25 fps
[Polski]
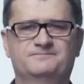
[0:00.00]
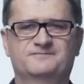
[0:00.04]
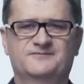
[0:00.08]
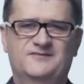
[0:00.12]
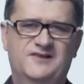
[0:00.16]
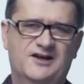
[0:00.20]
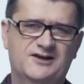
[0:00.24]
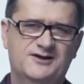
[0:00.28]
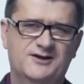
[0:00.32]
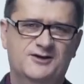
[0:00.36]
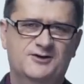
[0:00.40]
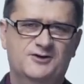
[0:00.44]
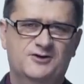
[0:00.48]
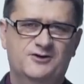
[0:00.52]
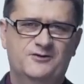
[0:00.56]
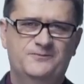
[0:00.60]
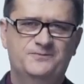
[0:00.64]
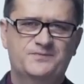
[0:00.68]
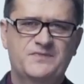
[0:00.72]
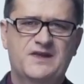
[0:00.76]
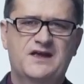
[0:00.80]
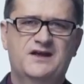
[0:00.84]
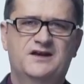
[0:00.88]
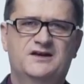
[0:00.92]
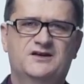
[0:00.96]
Dlatego
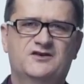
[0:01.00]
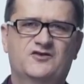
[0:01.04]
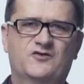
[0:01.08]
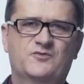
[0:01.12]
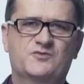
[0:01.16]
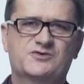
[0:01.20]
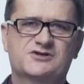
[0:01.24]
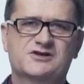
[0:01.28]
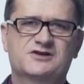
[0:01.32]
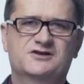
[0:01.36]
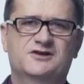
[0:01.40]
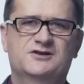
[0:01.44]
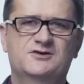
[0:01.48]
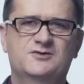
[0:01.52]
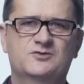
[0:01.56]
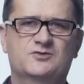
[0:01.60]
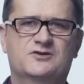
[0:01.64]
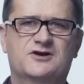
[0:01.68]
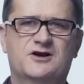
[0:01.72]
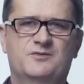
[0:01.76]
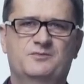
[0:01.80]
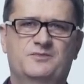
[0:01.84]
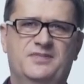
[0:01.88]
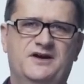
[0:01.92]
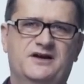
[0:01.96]
w przededniu
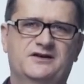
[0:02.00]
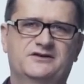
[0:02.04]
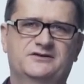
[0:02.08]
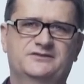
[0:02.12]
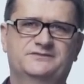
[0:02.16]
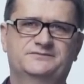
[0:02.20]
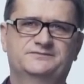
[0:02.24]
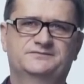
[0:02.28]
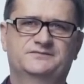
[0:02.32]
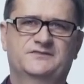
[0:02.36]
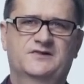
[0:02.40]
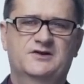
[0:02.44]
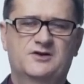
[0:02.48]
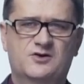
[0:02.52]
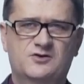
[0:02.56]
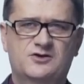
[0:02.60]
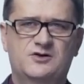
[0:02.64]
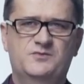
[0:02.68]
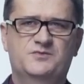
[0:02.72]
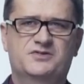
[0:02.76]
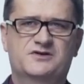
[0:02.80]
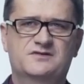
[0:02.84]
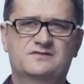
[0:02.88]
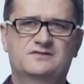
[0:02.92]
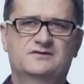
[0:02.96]
kampanii,
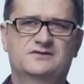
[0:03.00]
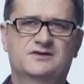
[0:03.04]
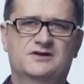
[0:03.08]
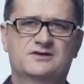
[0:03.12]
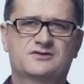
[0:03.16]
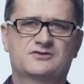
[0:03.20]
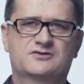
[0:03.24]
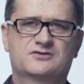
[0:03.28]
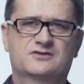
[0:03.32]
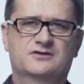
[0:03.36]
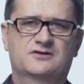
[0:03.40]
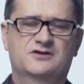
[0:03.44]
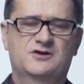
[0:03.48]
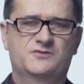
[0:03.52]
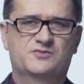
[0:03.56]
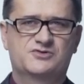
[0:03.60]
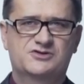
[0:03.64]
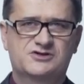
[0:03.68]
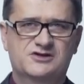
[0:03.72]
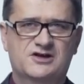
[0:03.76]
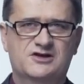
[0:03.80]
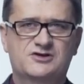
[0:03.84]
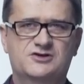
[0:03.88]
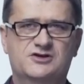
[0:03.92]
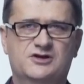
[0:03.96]
drogi prezydencie i
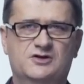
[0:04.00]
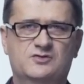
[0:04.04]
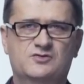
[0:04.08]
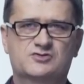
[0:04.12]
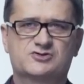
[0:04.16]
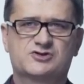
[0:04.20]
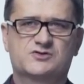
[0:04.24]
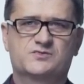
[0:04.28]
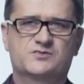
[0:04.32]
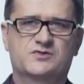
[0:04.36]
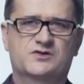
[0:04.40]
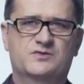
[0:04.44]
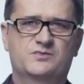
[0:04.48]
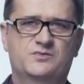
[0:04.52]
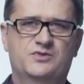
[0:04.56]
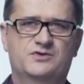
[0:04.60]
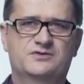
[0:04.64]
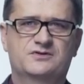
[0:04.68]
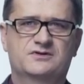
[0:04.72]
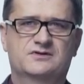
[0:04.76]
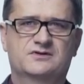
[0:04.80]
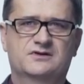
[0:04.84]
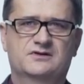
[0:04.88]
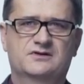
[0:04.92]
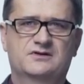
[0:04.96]
przyjacielu
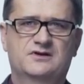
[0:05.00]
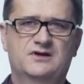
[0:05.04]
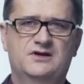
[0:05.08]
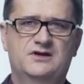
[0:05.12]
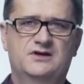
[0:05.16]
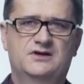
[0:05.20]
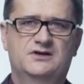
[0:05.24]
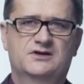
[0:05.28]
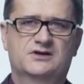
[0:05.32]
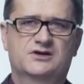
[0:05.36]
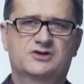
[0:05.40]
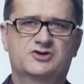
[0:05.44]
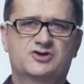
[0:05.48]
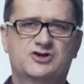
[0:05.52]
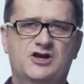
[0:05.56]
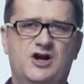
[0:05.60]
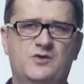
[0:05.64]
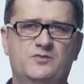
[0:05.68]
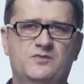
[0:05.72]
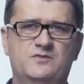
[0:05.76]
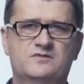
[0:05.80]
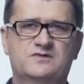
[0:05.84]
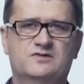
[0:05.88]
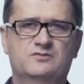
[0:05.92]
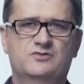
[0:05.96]
Rzeczpospolitej,
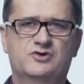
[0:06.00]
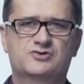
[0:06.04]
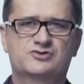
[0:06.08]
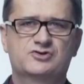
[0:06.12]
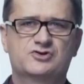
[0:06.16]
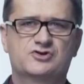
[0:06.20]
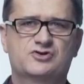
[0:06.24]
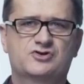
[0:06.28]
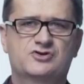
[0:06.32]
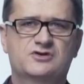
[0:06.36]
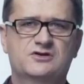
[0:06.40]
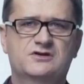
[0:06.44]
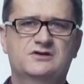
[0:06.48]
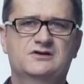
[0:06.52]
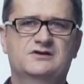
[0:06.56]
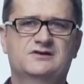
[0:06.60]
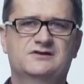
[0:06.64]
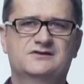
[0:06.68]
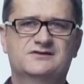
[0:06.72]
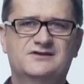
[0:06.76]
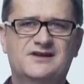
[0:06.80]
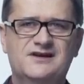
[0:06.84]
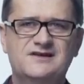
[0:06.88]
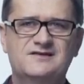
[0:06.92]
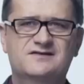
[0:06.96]
chciałbym złożyć Ci
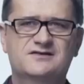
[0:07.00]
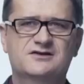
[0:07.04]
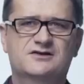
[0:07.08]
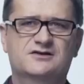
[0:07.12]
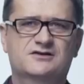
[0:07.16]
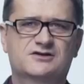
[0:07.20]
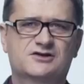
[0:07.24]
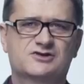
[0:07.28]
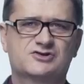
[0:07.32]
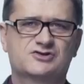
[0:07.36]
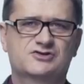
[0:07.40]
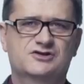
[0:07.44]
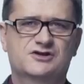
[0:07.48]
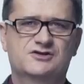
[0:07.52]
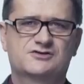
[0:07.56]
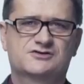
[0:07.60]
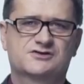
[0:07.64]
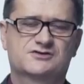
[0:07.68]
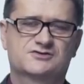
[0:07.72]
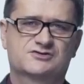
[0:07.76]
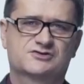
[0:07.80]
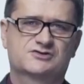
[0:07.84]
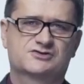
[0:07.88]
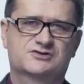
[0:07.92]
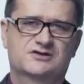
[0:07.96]

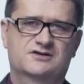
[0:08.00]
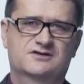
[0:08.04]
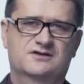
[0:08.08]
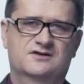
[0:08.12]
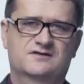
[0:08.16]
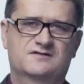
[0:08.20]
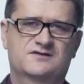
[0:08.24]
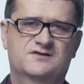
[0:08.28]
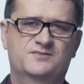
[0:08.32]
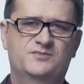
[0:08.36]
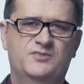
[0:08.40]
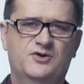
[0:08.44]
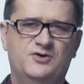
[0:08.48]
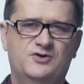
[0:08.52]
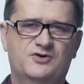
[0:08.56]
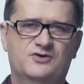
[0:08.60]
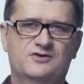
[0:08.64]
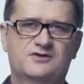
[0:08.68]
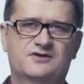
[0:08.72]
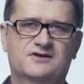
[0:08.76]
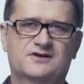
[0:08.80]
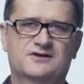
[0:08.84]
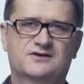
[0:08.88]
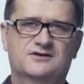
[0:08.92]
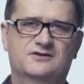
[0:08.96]
najserdeczniejsze życzenia
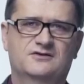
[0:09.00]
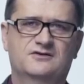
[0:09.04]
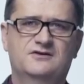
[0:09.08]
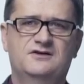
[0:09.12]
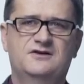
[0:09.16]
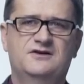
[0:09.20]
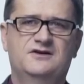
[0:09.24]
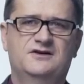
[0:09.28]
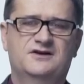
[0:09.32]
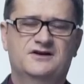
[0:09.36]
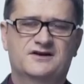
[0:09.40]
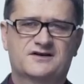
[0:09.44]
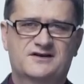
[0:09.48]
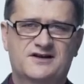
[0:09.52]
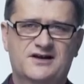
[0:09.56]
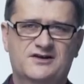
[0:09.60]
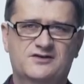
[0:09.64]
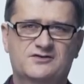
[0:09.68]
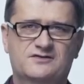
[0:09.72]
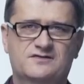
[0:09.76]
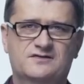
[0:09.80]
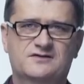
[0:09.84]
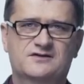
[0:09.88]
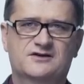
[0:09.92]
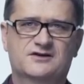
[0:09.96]
spokojnego,
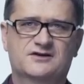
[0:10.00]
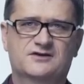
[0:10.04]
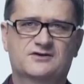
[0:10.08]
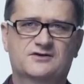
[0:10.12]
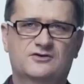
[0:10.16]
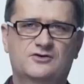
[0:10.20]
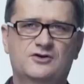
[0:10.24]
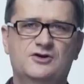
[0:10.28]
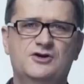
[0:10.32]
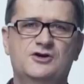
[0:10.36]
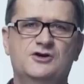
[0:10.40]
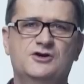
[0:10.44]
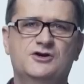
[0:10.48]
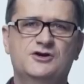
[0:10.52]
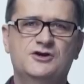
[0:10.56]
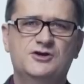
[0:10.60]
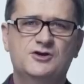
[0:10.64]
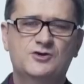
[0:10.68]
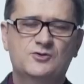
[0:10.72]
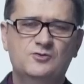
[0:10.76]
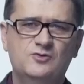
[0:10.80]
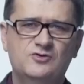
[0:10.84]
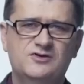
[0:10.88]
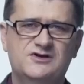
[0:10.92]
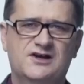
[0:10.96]
radosnego
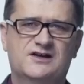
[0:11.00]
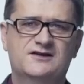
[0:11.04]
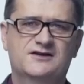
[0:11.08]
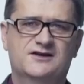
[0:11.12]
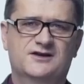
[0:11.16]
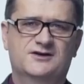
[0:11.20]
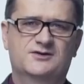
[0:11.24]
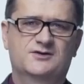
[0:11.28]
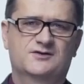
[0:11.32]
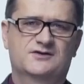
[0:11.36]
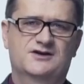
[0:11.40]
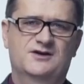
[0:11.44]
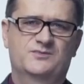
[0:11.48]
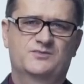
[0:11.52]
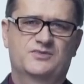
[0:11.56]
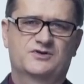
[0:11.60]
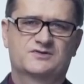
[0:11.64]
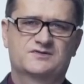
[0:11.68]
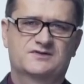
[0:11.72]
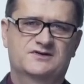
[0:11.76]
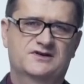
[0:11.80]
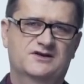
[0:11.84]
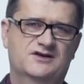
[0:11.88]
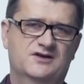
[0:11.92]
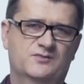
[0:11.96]
i udanego dla
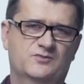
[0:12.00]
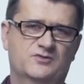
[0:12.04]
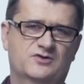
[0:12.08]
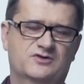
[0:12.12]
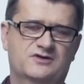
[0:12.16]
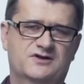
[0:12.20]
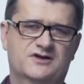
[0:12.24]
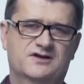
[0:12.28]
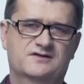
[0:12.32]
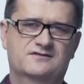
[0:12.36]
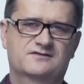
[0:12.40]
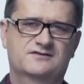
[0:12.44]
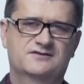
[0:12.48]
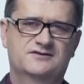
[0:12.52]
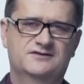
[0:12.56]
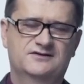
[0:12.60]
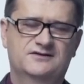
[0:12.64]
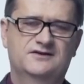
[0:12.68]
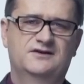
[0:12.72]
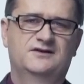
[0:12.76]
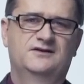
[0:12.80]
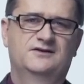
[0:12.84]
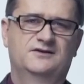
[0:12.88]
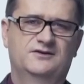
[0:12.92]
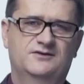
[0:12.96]
polskiej demokracji
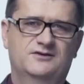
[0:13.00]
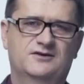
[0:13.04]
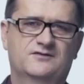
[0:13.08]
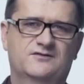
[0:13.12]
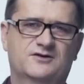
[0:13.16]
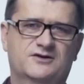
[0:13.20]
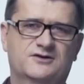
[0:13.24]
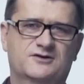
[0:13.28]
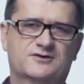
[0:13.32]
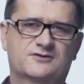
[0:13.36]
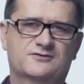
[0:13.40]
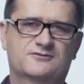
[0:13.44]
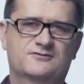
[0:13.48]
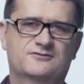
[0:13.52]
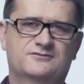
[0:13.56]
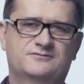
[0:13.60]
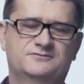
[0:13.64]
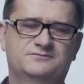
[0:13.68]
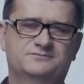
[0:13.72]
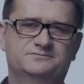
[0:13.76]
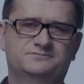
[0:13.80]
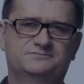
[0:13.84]
nowego roku.